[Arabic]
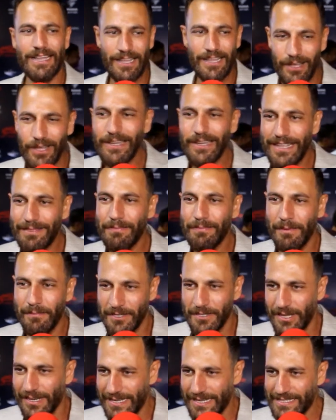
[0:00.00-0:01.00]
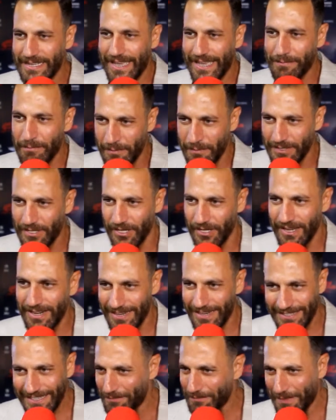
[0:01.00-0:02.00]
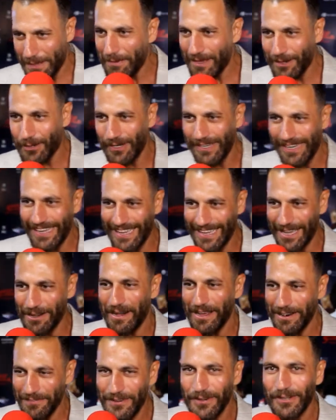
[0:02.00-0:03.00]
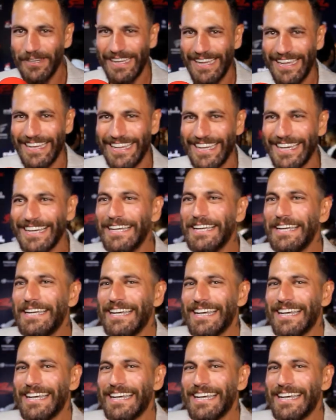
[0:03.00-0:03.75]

اه جيت من المطار لسه جاي من المطار انت متابعه كل حاجه وعارفه كل حاجه